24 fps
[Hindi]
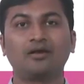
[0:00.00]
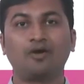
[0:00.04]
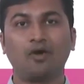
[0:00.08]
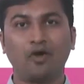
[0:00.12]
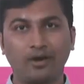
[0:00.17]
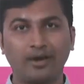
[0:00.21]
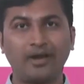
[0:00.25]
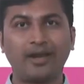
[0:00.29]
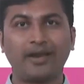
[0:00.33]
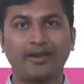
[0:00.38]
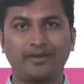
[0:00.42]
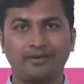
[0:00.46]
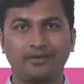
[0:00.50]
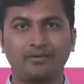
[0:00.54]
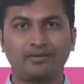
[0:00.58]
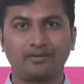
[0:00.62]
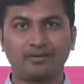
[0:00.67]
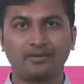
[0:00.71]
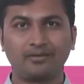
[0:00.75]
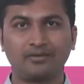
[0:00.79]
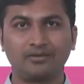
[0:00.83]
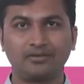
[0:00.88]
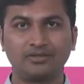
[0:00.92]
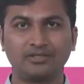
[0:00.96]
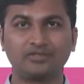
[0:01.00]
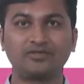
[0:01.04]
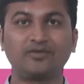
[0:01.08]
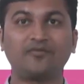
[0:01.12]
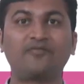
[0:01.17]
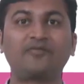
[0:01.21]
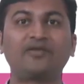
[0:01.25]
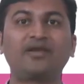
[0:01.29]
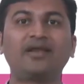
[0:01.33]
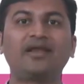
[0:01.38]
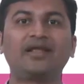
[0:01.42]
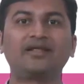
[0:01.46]
ऑनलाइन जैसे
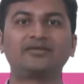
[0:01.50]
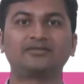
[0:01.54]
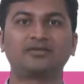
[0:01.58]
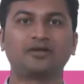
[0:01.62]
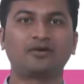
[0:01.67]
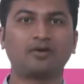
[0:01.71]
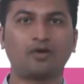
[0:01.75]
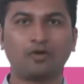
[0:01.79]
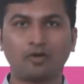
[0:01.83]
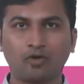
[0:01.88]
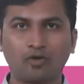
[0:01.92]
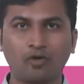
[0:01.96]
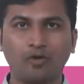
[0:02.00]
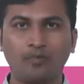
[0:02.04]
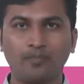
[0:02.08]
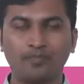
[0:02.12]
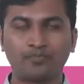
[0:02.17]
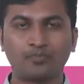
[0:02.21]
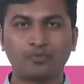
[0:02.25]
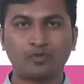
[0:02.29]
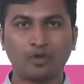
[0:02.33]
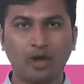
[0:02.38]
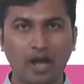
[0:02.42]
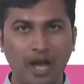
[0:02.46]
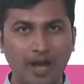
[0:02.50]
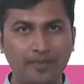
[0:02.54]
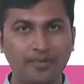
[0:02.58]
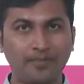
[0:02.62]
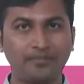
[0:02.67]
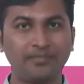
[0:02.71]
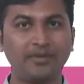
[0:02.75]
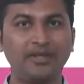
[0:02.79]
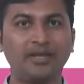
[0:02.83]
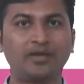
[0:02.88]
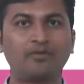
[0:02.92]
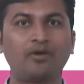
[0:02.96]
कॉम तो आप
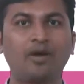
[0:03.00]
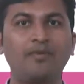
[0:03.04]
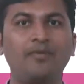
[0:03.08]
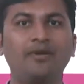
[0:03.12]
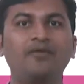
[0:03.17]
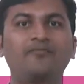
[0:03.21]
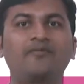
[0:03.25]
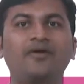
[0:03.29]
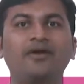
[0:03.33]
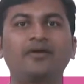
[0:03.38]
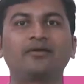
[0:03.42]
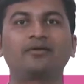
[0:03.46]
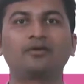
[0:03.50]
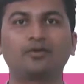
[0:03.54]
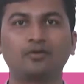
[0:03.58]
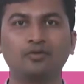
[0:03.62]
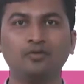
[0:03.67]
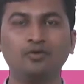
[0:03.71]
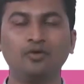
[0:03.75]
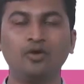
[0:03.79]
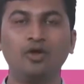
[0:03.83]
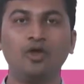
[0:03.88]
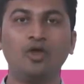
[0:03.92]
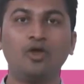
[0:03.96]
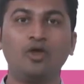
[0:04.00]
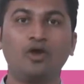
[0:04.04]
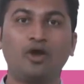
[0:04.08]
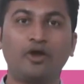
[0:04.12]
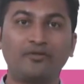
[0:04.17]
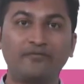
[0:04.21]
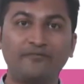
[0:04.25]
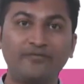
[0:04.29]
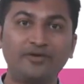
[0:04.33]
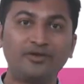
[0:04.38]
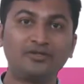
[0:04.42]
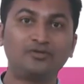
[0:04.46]
अपनी रिक्वायरमेंट डिफाइन करो और
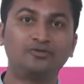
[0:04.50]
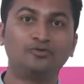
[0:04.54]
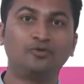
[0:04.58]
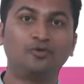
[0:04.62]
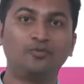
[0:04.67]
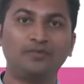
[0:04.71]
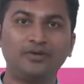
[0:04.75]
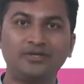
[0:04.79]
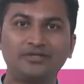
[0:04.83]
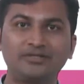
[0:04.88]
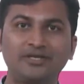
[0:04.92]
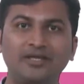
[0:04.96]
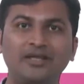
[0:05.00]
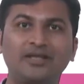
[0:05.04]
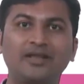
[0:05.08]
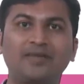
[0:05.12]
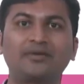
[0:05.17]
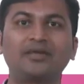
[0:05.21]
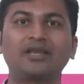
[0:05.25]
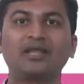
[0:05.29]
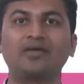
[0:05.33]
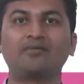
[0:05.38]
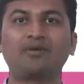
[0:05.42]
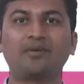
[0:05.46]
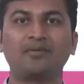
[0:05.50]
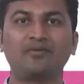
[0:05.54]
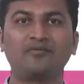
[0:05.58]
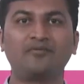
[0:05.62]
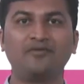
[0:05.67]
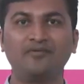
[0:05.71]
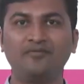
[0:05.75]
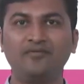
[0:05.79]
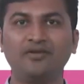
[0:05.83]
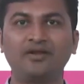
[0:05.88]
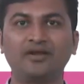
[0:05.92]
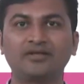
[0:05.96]
फिर जो भी सेलर आपकी रिक्वायरमेंट
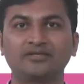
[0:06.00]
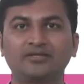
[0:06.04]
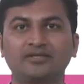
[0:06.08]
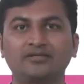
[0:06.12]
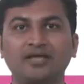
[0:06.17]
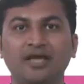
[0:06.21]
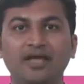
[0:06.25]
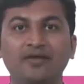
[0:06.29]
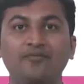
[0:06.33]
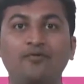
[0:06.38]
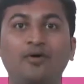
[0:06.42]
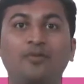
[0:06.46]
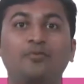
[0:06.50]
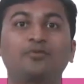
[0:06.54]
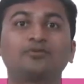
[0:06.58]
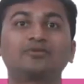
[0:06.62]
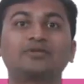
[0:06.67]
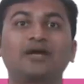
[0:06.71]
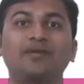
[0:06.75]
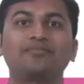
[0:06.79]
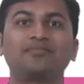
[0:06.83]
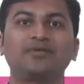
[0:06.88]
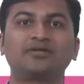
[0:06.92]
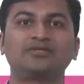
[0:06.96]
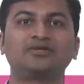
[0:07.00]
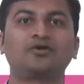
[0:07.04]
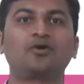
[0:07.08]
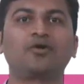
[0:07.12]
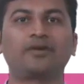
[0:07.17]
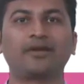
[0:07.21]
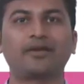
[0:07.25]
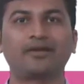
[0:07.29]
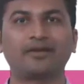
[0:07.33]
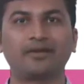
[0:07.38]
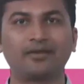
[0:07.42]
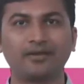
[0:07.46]
फुलफिल कर सकता है वो आपको सामने से
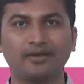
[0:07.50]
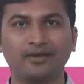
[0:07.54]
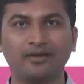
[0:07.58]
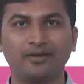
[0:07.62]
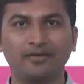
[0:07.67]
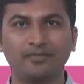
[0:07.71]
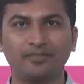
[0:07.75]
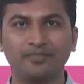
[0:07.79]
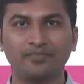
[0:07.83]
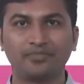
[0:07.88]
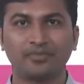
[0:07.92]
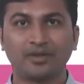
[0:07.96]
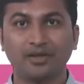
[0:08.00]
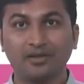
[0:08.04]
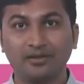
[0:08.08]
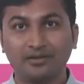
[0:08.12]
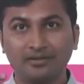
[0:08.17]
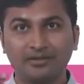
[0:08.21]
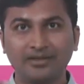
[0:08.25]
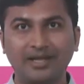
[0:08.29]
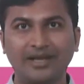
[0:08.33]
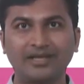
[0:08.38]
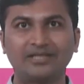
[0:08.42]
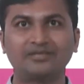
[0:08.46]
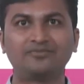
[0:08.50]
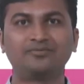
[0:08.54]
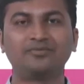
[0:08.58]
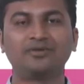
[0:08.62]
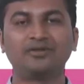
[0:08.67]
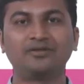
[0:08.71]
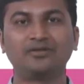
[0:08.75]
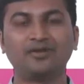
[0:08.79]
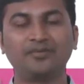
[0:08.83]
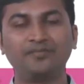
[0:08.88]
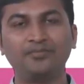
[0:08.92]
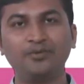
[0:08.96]
कॉन्टैक्ट करेगा दैट इज
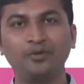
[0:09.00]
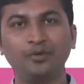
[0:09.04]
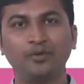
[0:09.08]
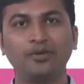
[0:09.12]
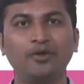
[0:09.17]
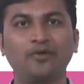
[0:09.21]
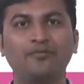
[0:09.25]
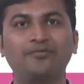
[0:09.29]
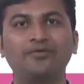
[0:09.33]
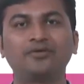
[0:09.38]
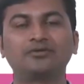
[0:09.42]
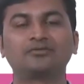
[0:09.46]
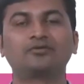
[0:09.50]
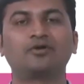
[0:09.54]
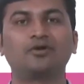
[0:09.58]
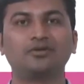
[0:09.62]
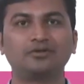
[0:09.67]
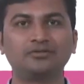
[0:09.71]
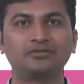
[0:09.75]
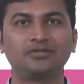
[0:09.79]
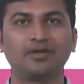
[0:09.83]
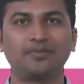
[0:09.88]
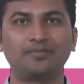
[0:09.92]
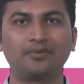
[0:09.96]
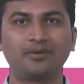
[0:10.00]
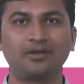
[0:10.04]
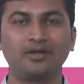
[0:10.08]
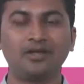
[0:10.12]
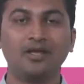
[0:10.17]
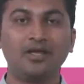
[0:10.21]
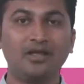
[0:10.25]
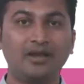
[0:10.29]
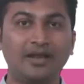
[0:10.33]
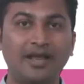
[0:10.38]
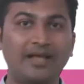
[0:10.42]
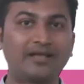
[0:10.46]
द ब्यूटी ऑफ दिस
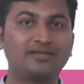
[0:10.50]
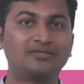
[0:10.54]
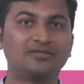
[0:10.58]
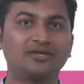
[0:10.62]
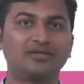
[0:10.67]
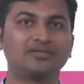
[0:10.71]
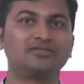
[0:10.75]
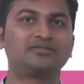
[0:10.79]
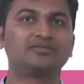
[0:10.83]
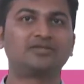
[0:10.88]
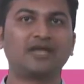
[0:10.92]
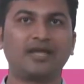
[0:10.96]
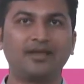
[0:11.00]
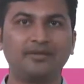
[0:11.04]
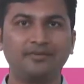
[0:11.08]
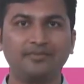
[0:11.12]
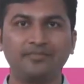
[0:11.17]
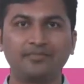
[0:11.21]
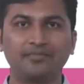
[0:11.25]
कॉन्सेप्ट लाइक जस्ट डाइल